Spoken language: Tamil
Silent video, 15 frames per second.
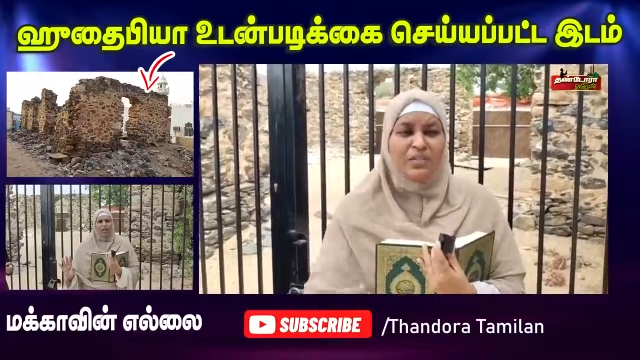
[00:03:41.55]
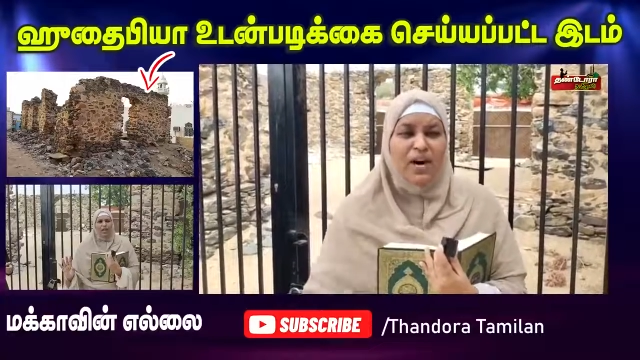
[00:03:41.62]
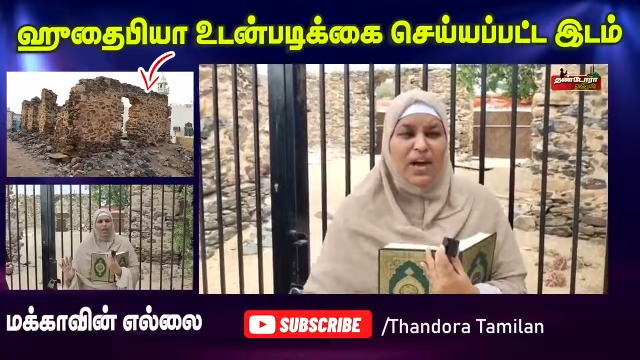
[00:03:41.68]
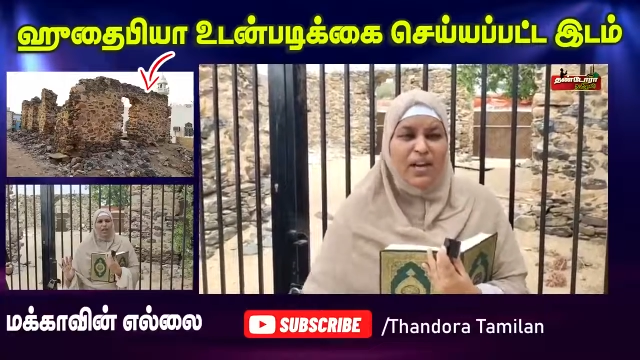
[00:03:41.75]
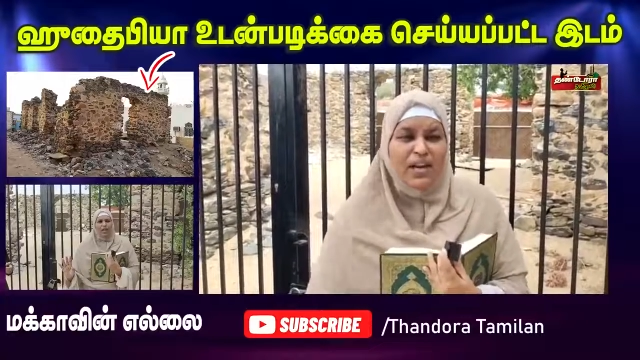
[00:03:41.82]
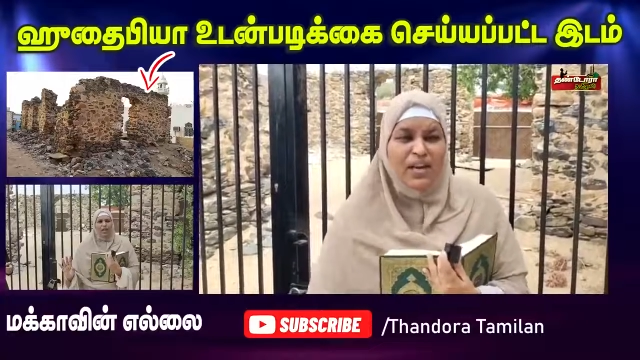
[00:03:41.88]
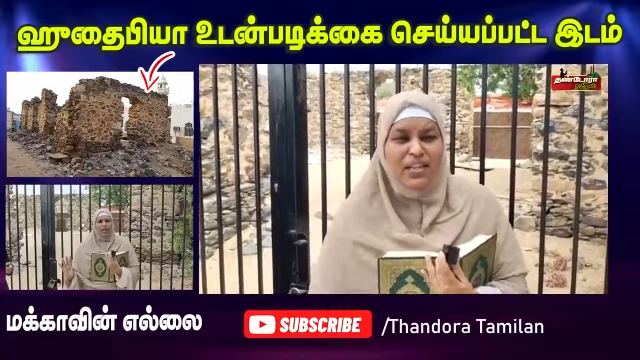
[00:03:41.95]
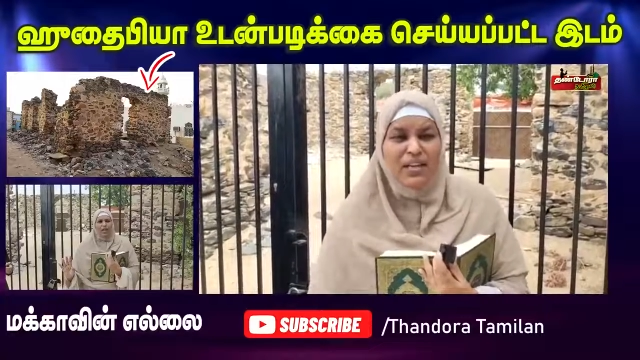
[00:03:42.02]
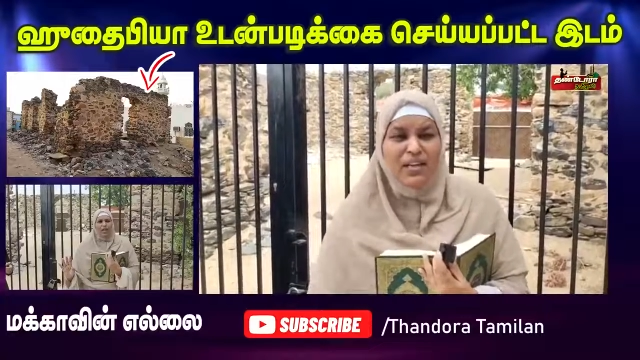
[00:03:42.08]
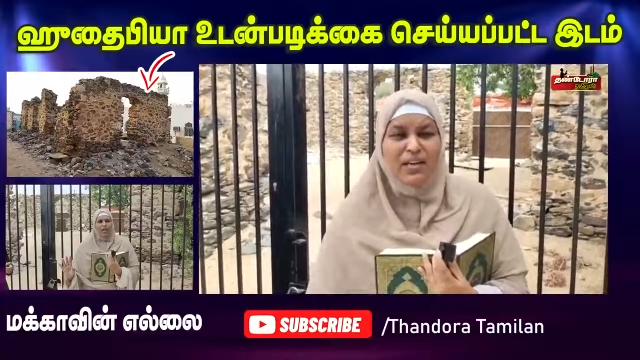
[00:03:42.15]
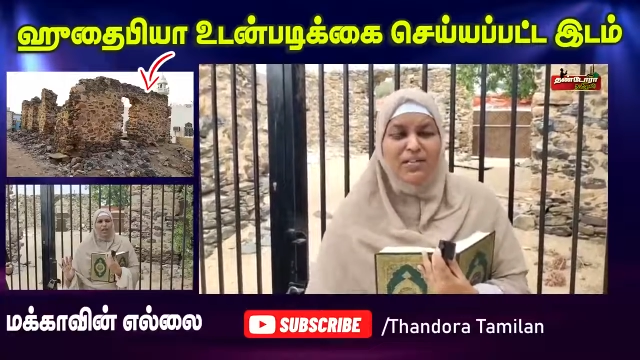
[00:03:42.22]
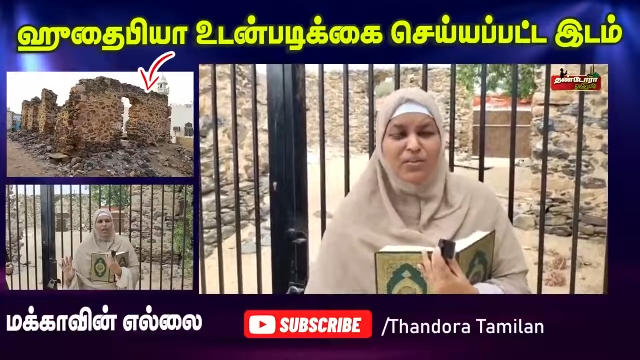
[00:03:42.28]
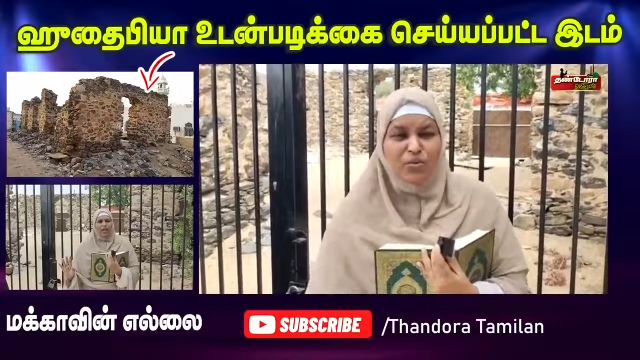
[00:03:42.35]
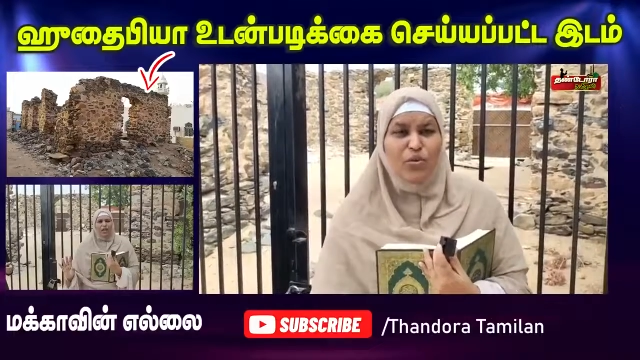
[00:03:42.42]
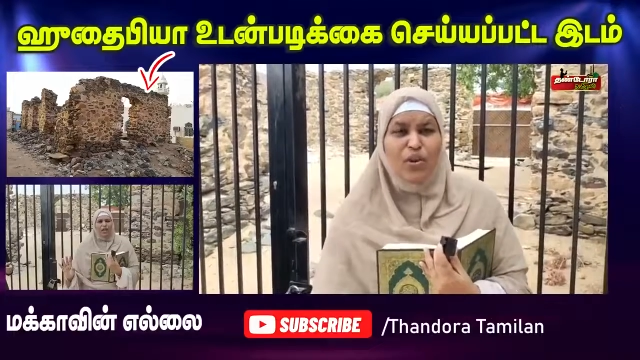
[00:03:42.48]
வர்றதுக்கு
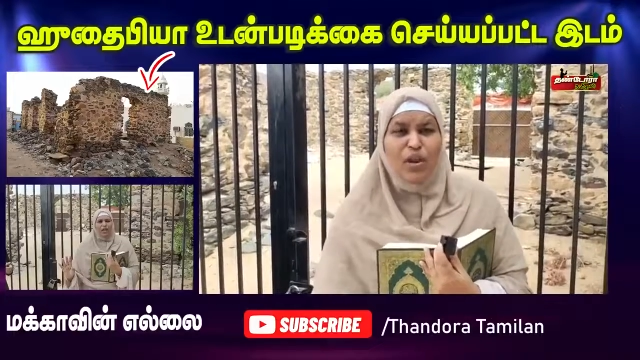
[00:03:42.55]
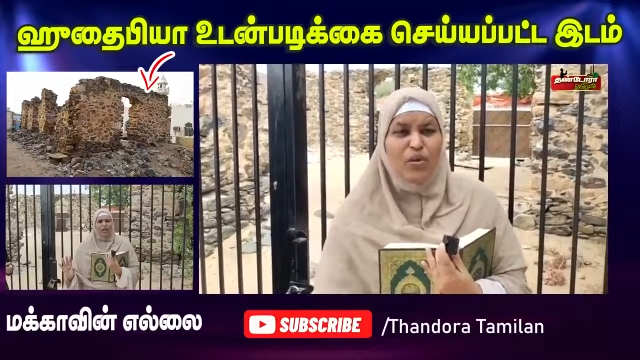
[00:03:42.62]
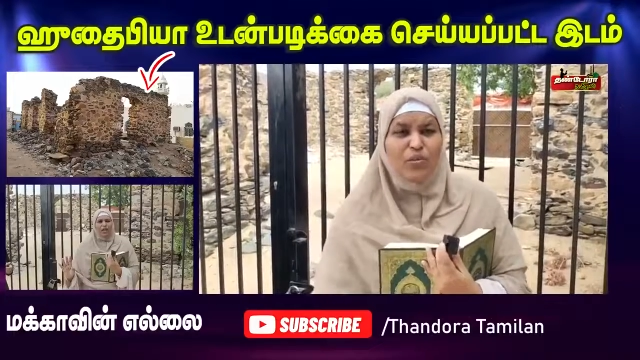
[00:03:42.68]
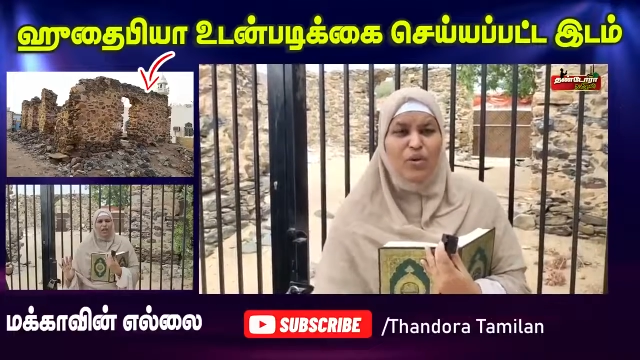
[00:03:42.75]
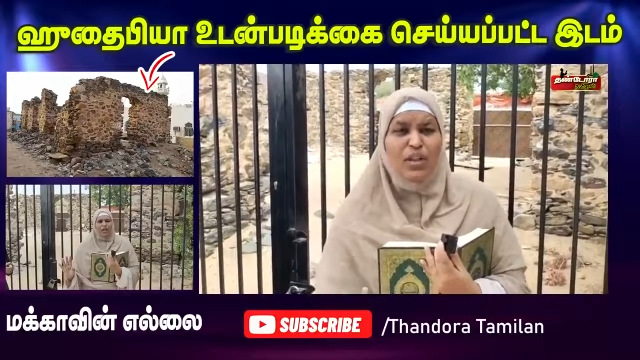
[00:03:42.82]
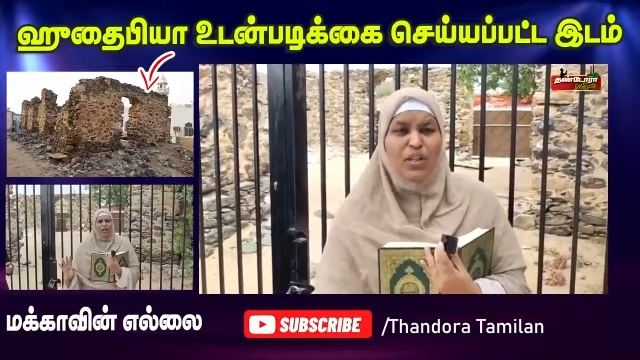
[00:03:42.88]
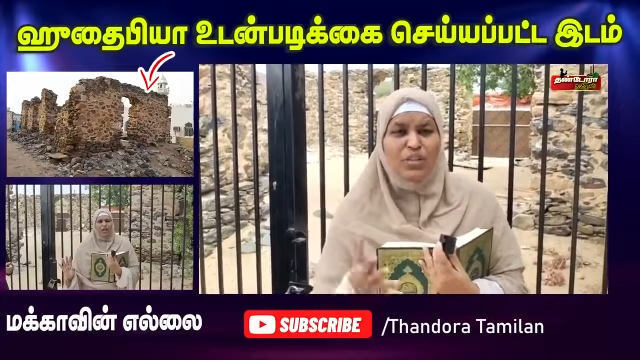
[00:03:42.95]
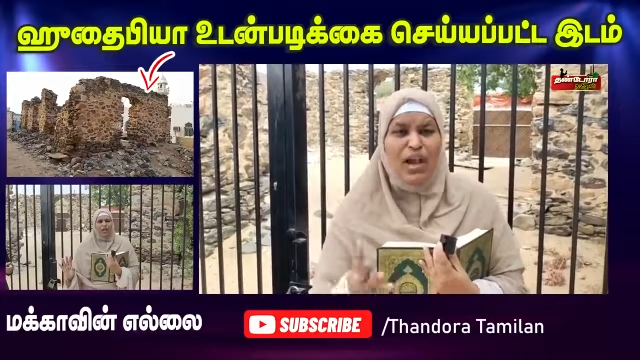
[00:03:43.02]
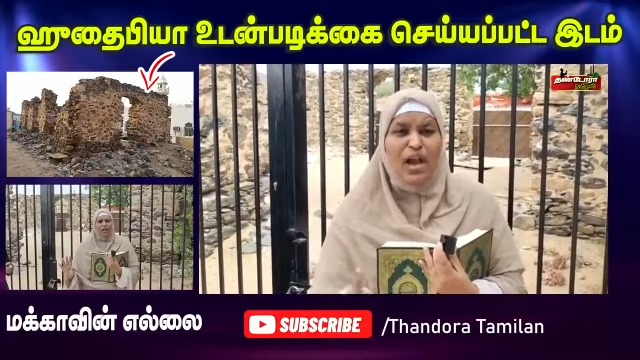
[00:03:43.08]
ரசுல்லாவோட